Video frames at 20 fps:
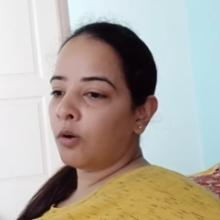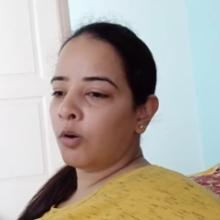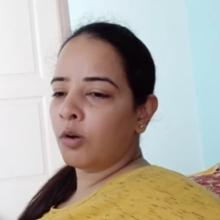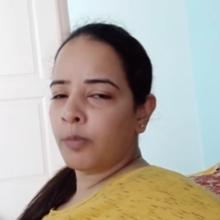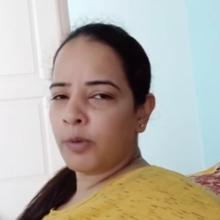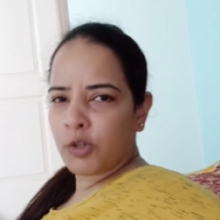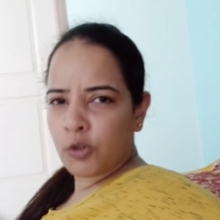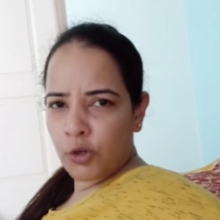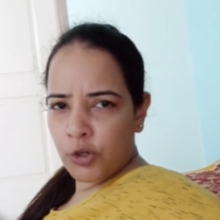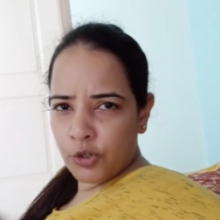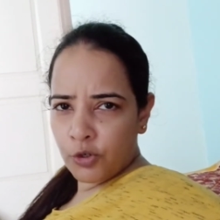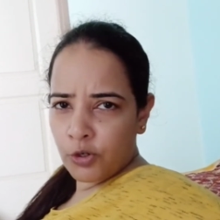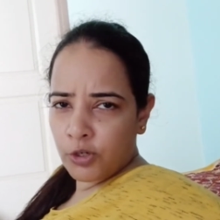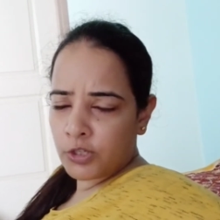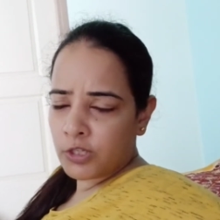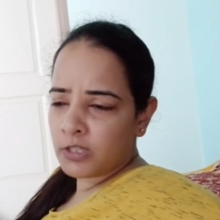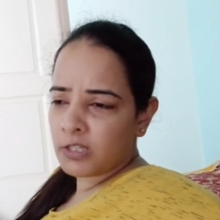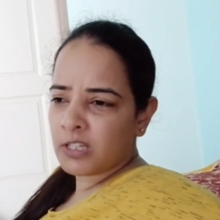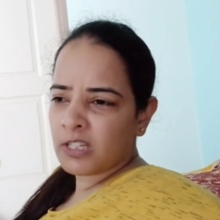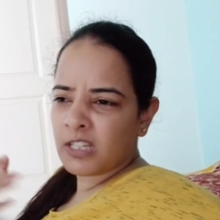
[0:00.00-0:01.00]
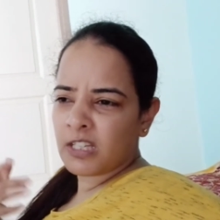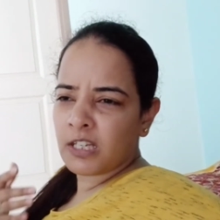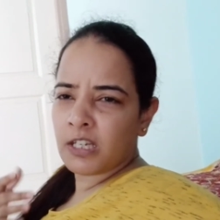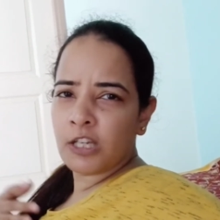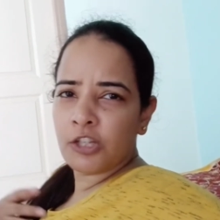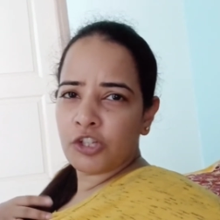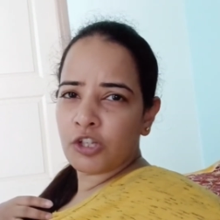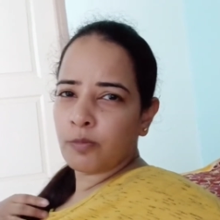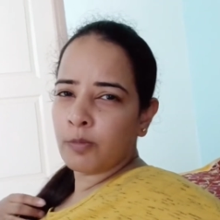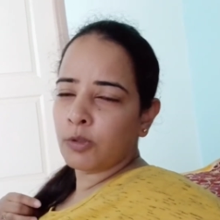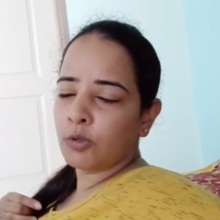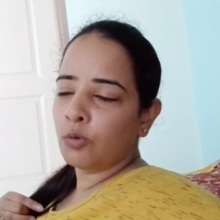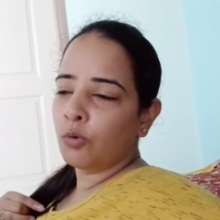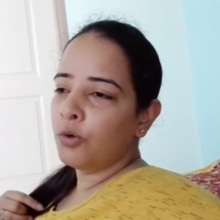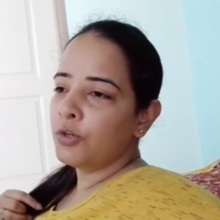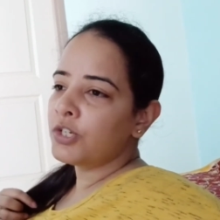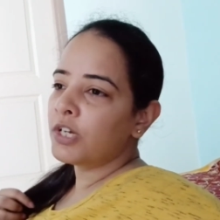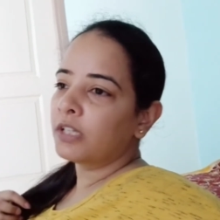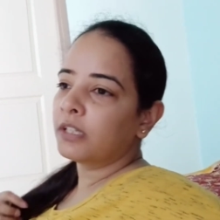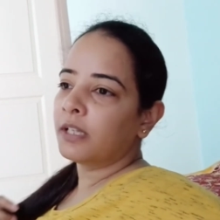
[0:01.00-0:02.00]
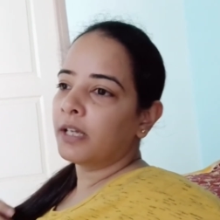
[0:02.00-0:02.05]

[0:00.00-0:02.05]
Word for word: और भी छोटी छोटी चीज़ें जैसे किचन में तो हो जाता